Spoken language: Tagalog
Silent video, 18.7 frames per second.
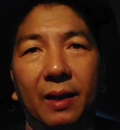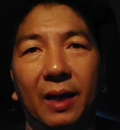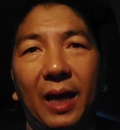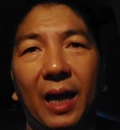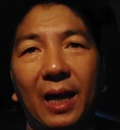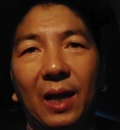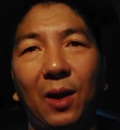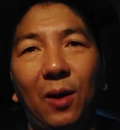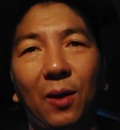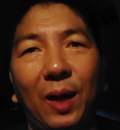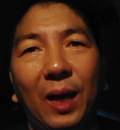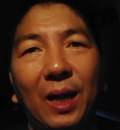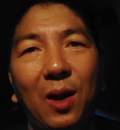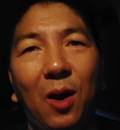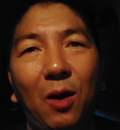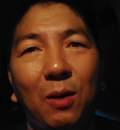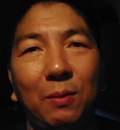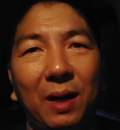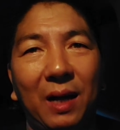Hello,
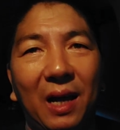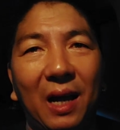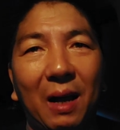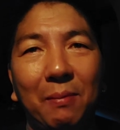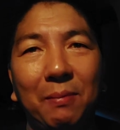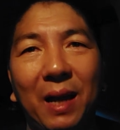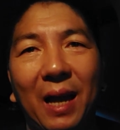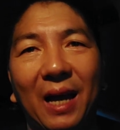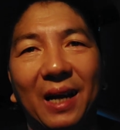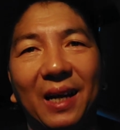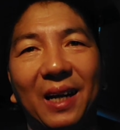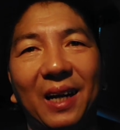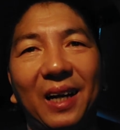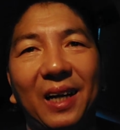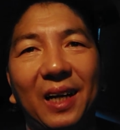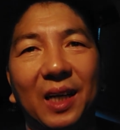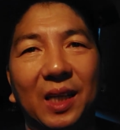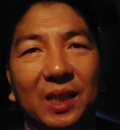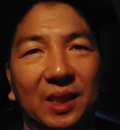hello mga
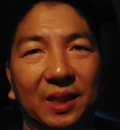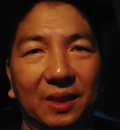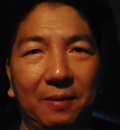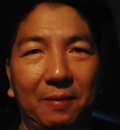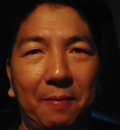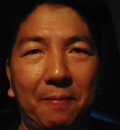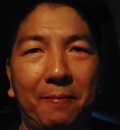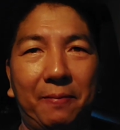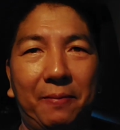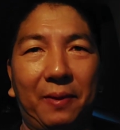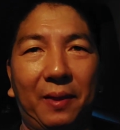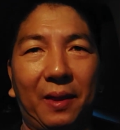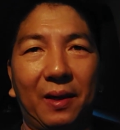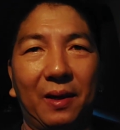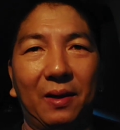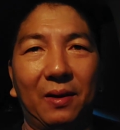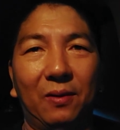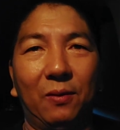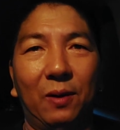ka-vloggers!
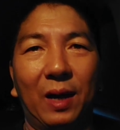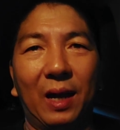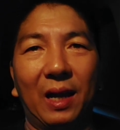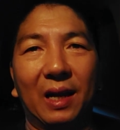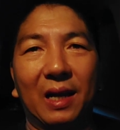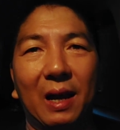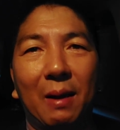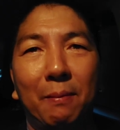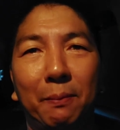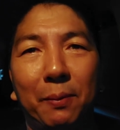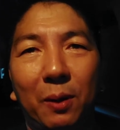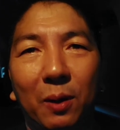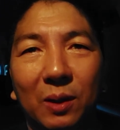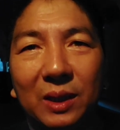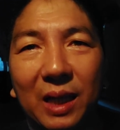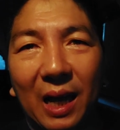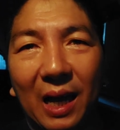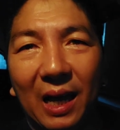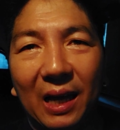Welcome po
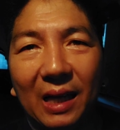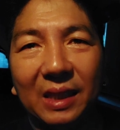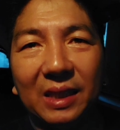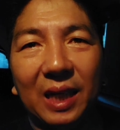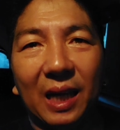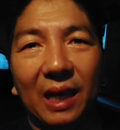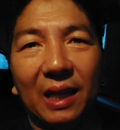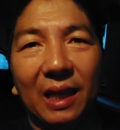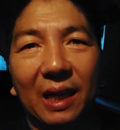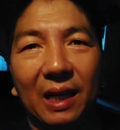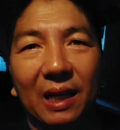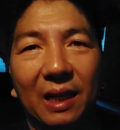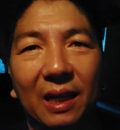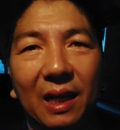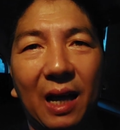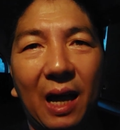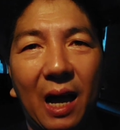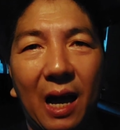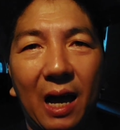sa akin channel,
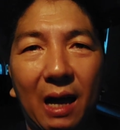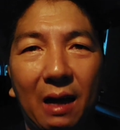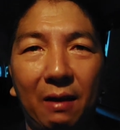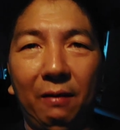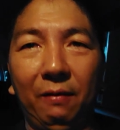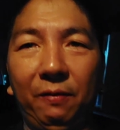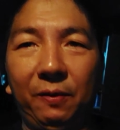ang